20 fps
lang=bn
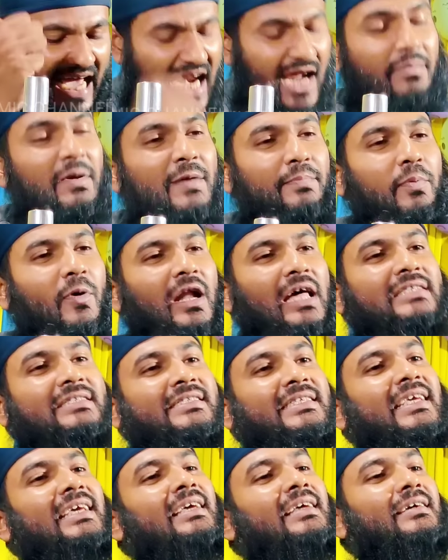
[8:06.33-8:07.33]
তার আমি
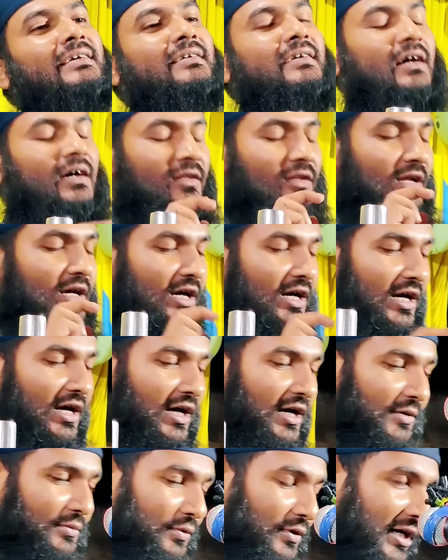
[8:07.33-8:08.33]
পড়াচ্ছি
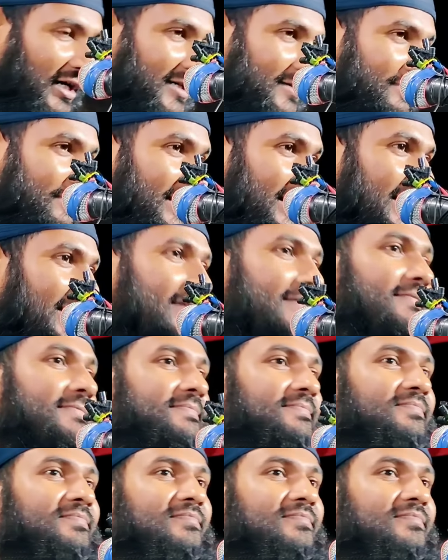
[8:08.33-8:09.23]
আল্লাহ আকবার